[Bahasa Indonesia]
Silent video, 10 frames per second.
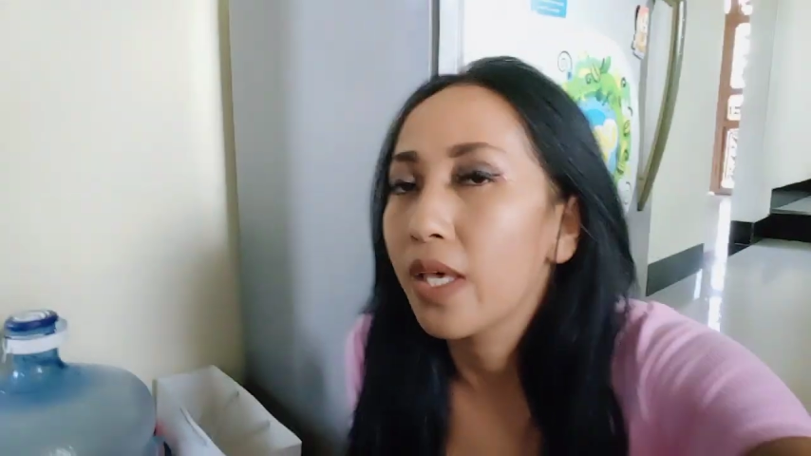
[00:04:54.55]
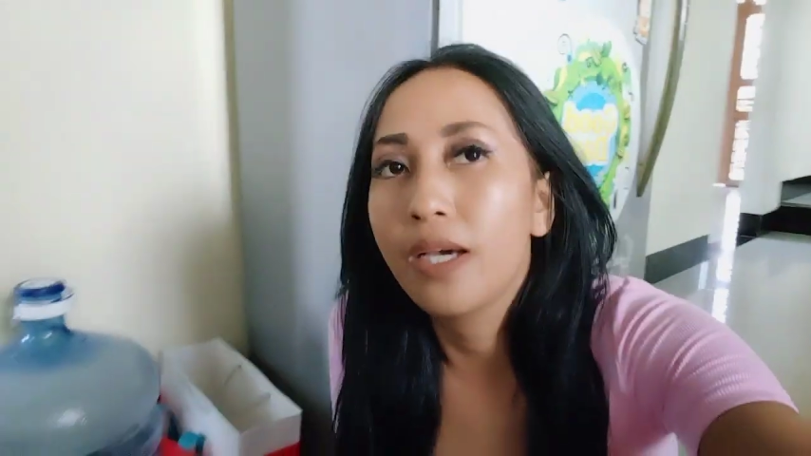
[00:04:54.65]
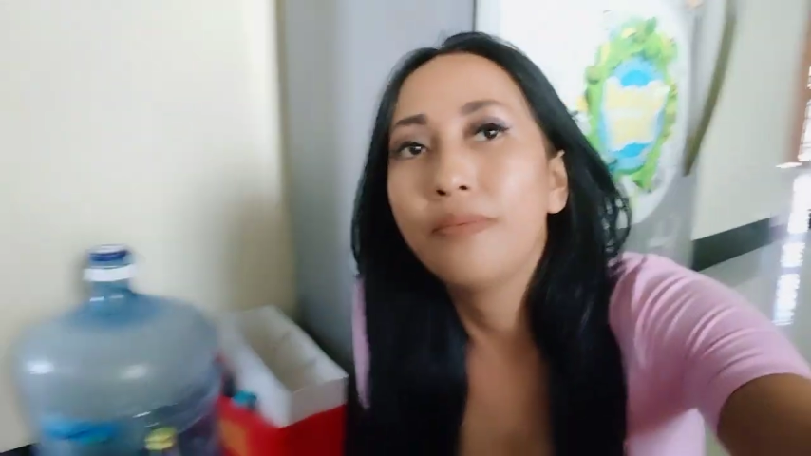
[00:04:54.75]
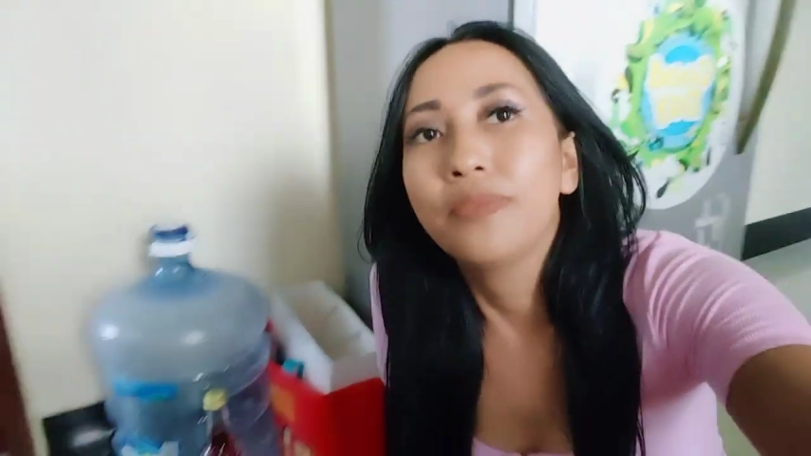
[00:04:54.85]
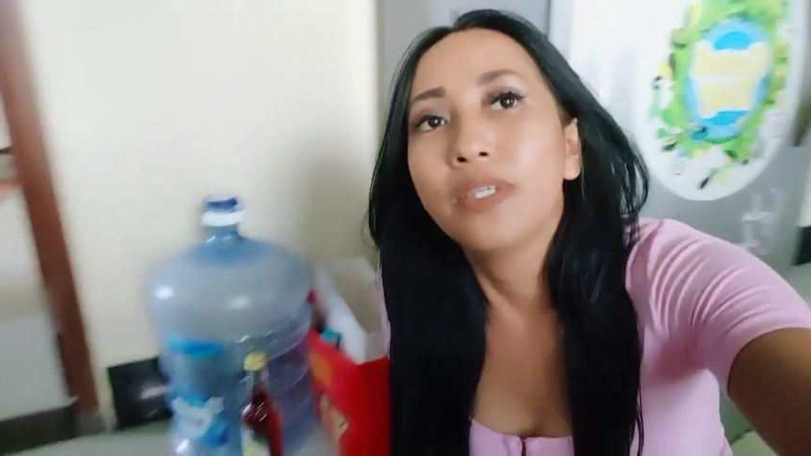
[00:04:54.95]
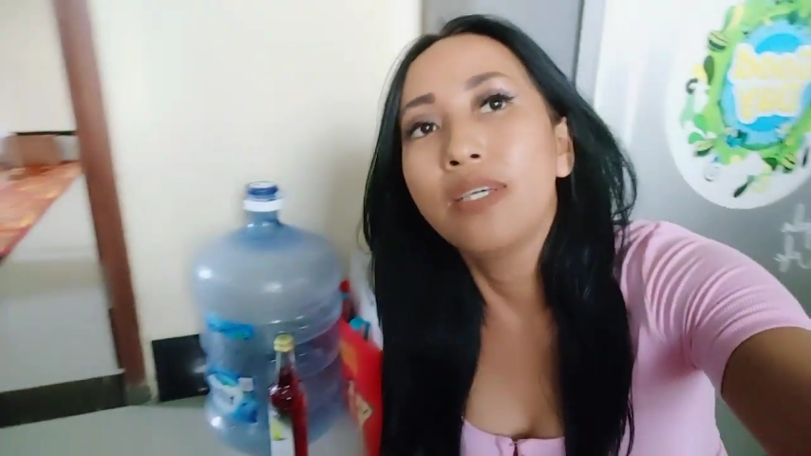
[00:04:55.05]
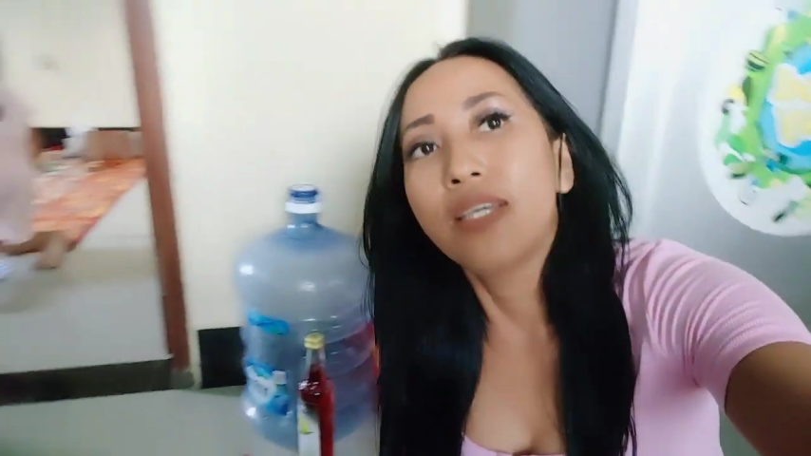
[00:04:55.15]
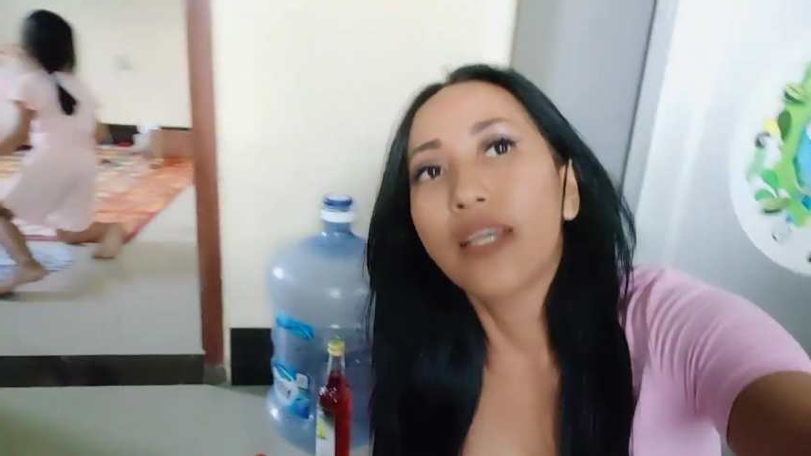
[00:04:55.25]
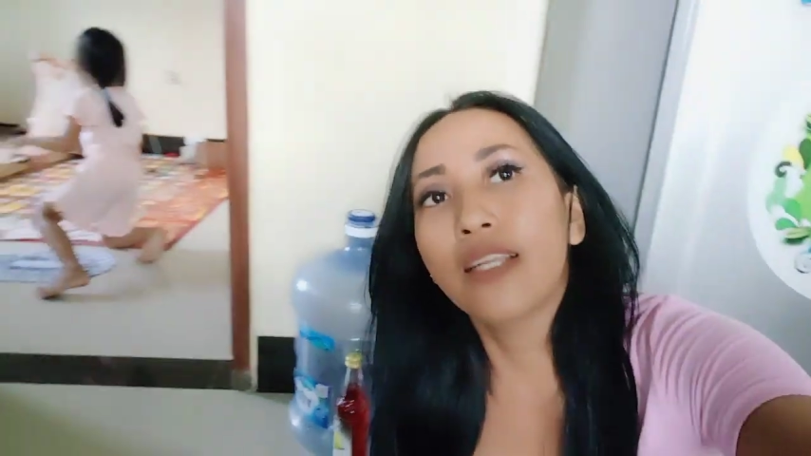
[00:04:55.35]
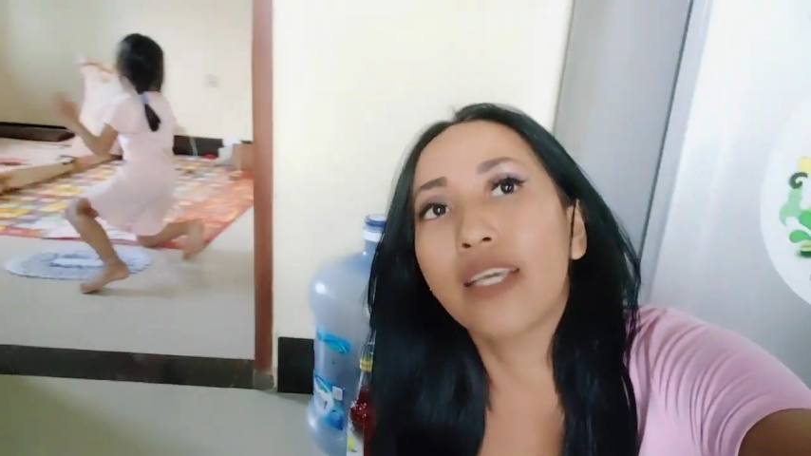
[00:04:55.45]
ya
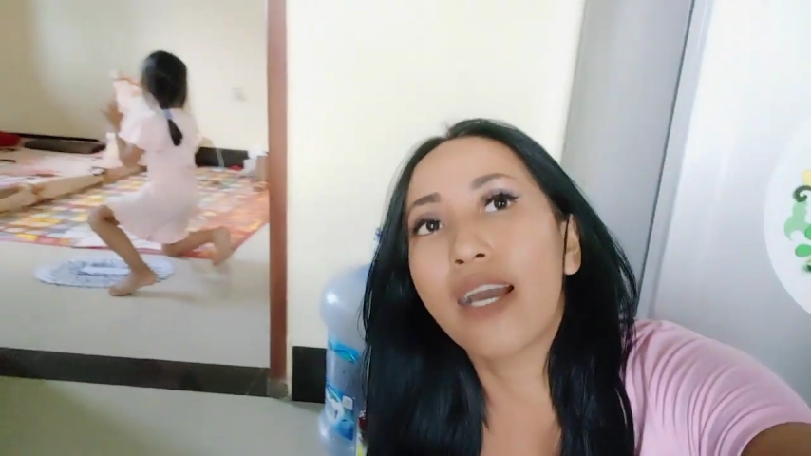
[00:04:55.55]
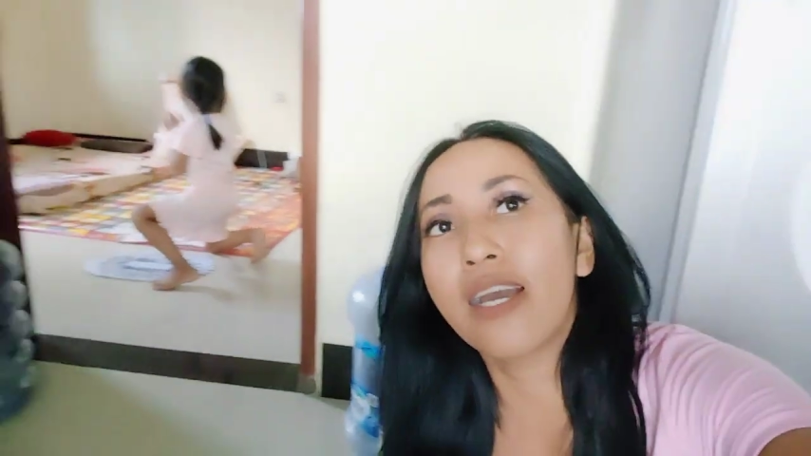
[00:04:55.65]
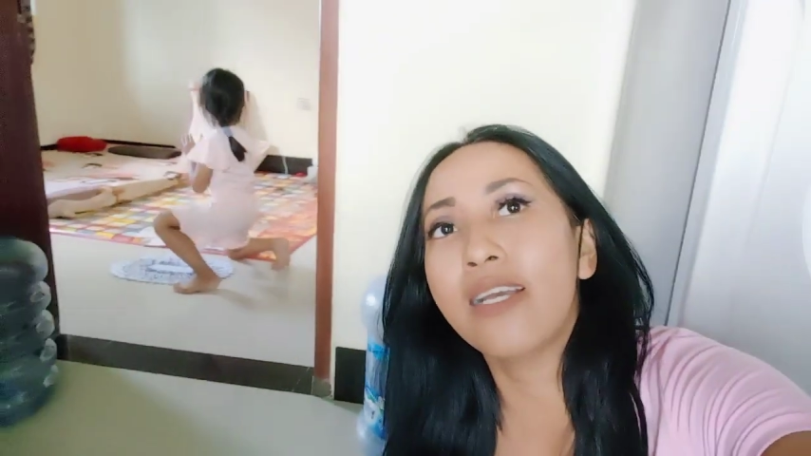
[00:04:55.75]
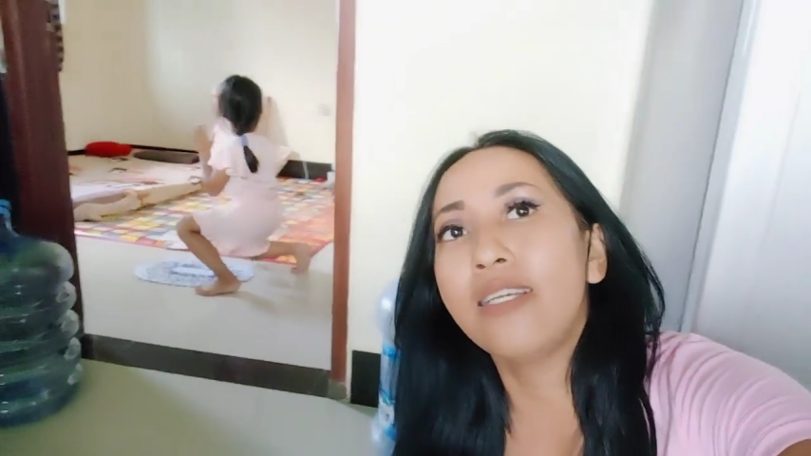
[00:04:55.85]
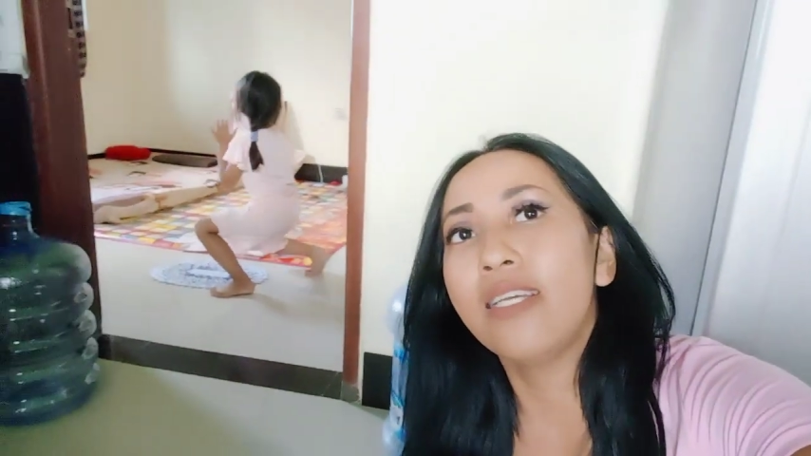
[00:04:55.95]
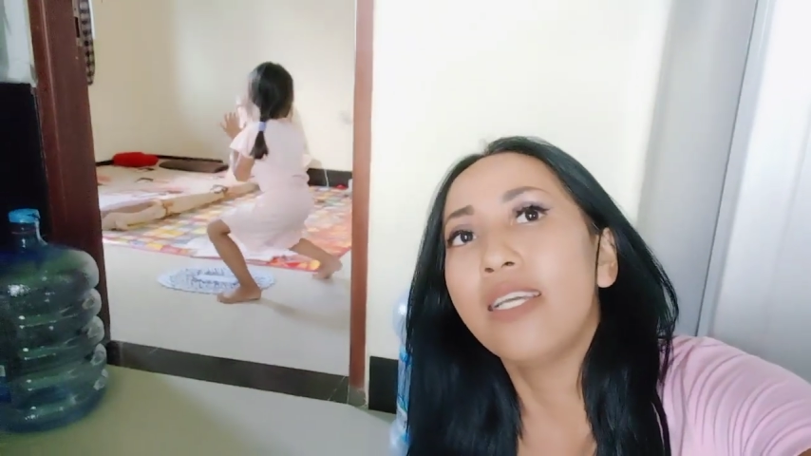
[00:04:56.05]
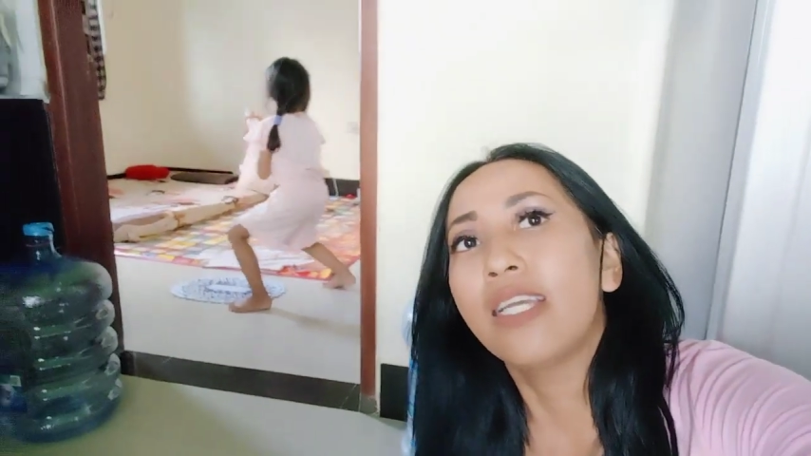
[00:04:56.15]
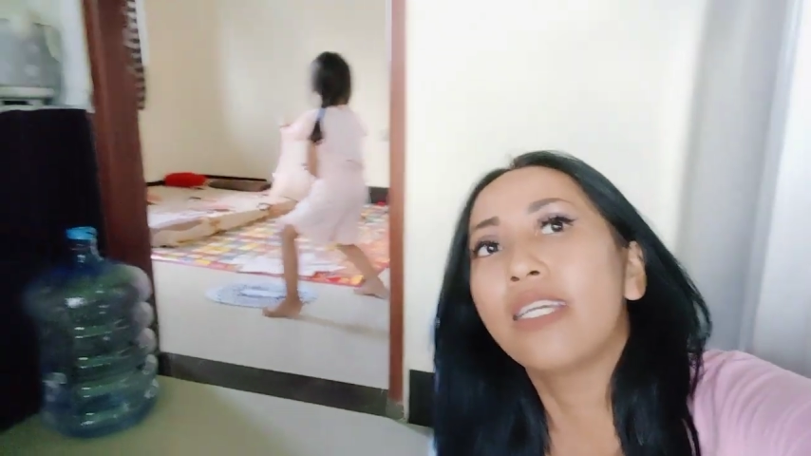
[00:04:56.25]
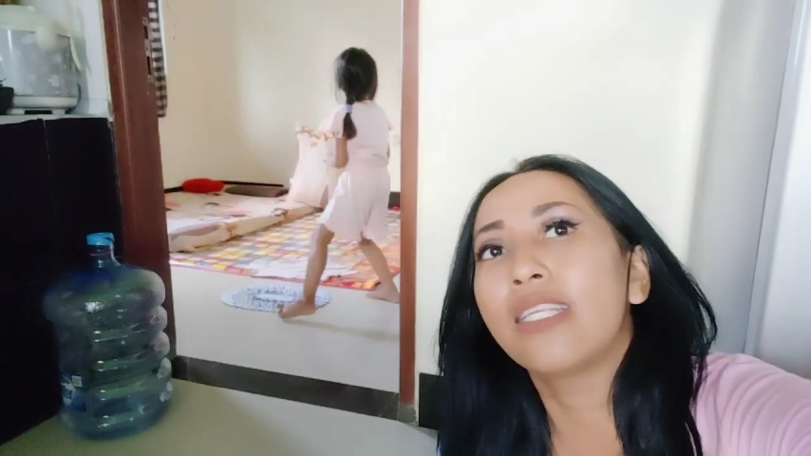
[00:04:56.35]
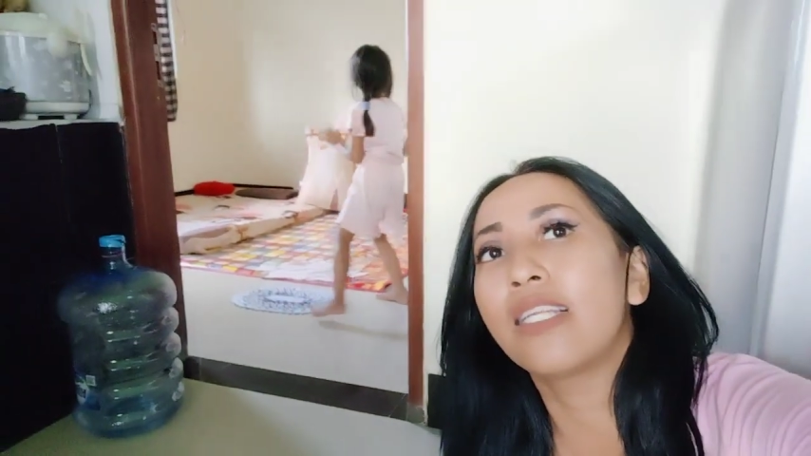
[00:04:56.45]
ini ya
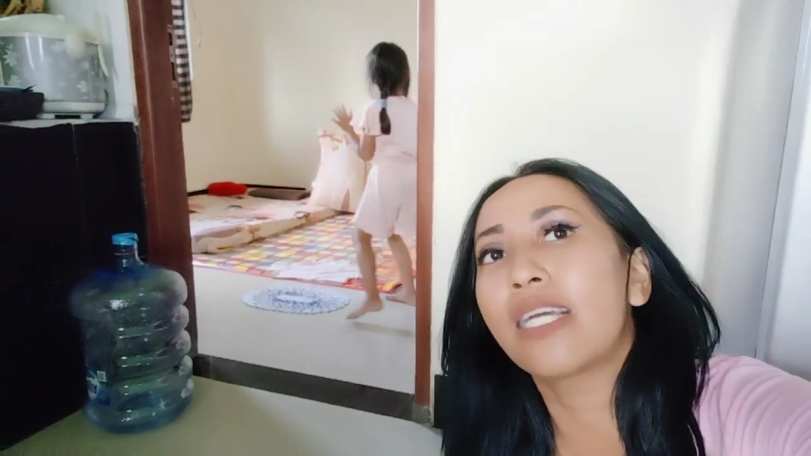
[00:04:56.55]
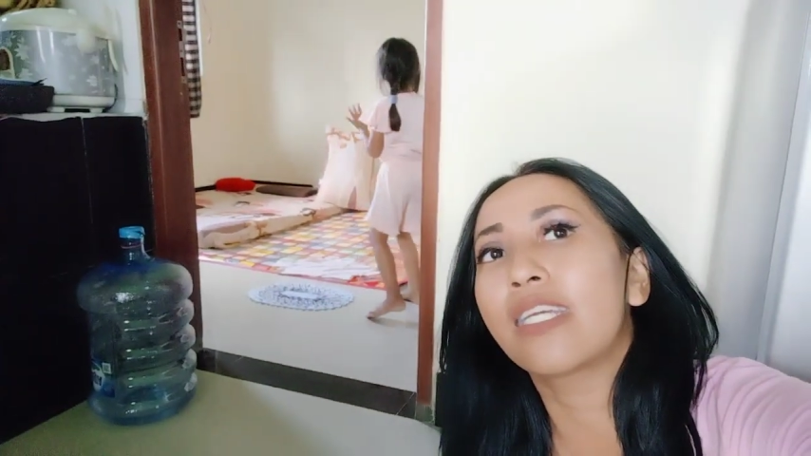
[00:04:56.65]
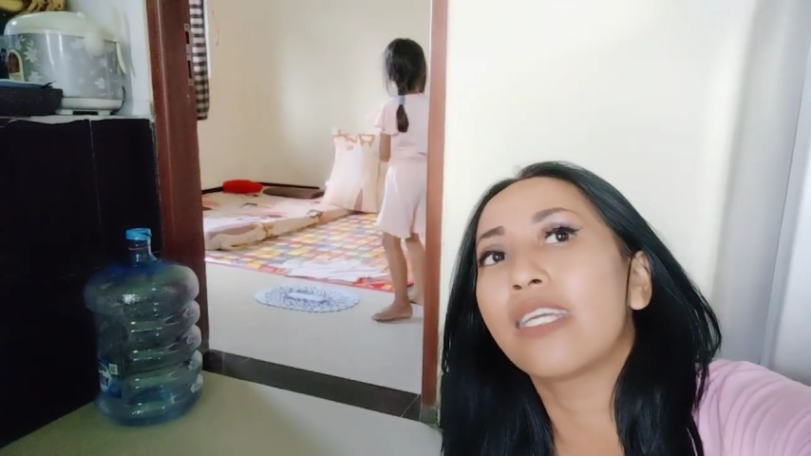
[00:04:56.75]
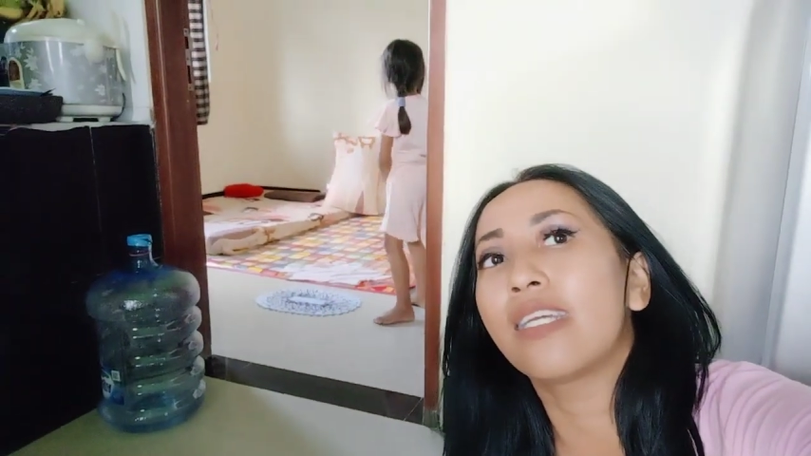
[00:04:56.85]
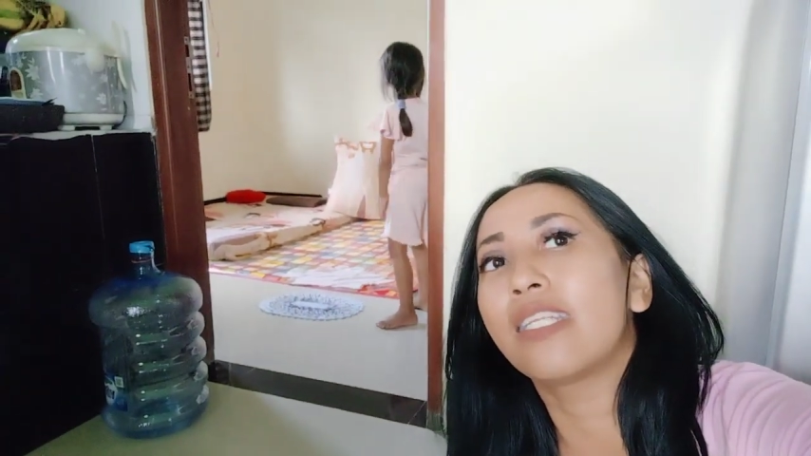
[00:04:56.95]
ini lagi